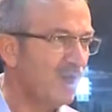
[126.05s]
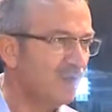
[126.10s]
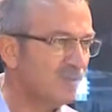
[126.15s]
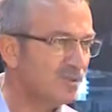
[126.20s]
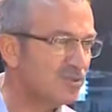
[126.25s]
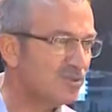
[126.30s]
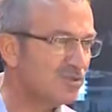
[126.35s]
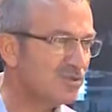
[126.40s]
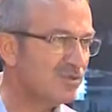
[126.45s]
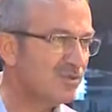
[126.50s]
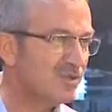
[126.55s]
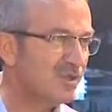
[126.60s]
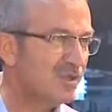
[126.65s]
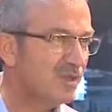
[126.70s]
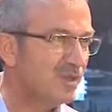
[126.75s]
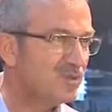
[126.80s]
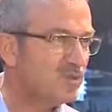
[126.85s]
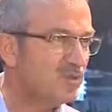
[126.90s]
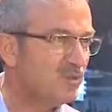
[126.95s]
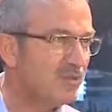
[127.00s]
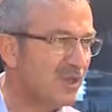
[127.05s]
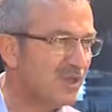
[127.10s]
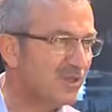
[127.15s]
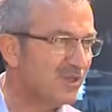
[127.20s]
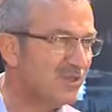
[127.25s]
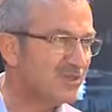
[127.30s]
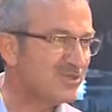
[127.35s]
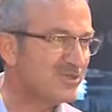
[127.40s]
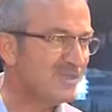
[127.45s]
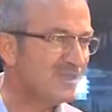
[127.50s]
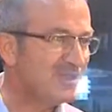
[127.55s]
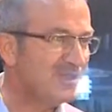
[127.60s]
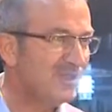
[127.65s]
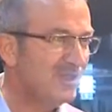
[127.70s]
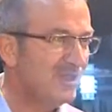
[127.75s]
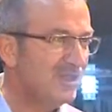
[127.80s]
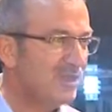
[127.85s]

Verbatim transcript: havuz, su perdesi,